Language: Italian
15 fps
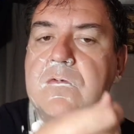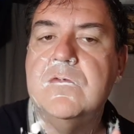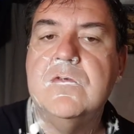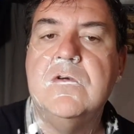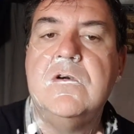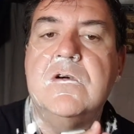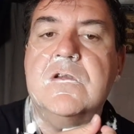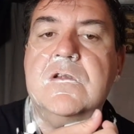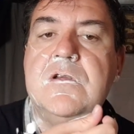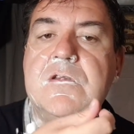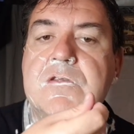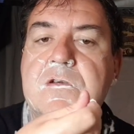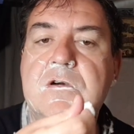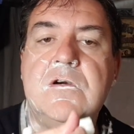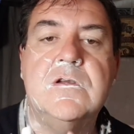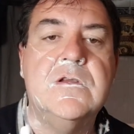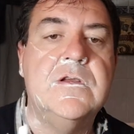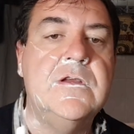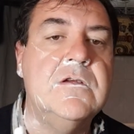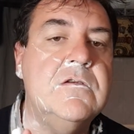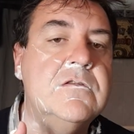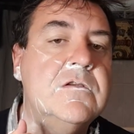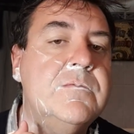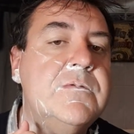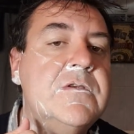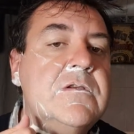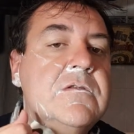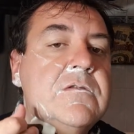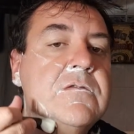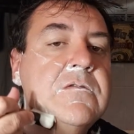Scorrere, scorrere nel
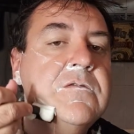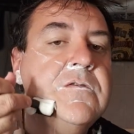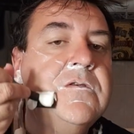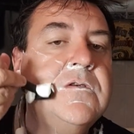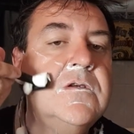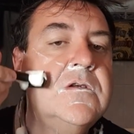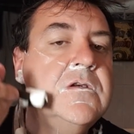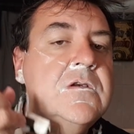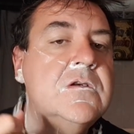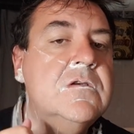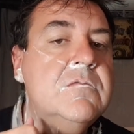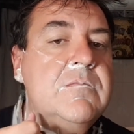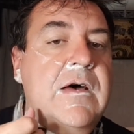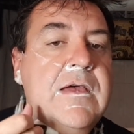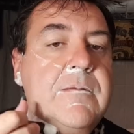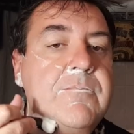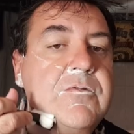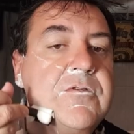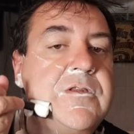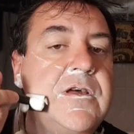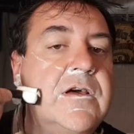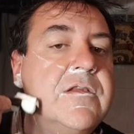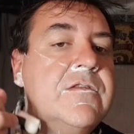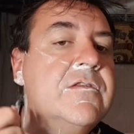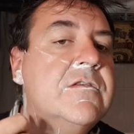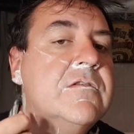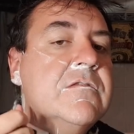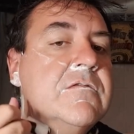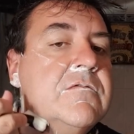contrappiede. Mai impuntarsi.